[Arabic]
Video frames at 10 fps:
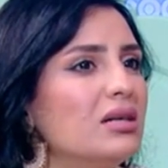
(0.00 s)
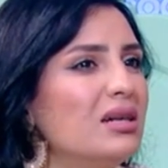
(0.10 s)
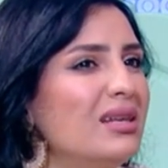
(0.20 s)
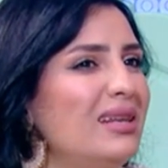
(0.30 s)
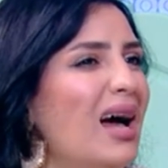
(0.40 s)

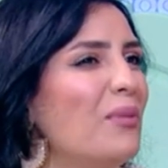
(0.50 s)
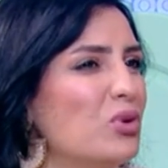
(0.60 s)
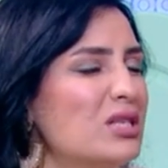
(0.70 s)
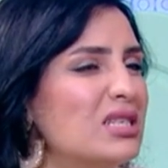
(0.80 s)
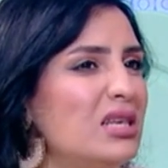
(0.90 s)
لا
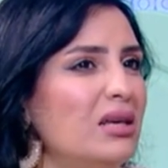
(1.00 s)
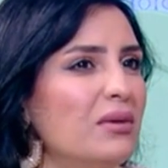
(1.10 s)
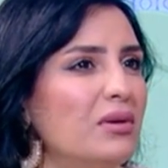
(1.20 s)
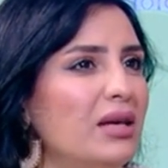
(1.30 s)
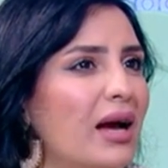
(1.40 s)
بصي
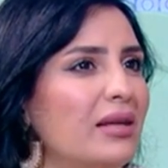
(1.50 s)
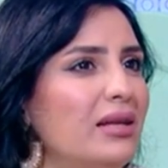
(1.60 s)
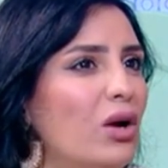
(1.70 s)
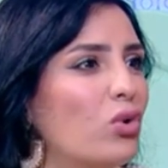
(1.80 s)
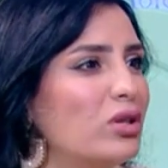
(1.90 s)
يعني
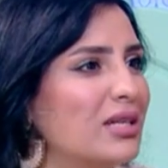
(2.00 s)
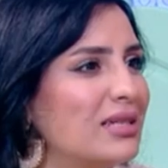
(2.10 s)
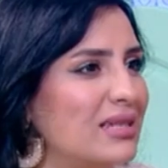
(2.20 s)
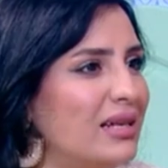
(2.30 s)
لو كنت جيتي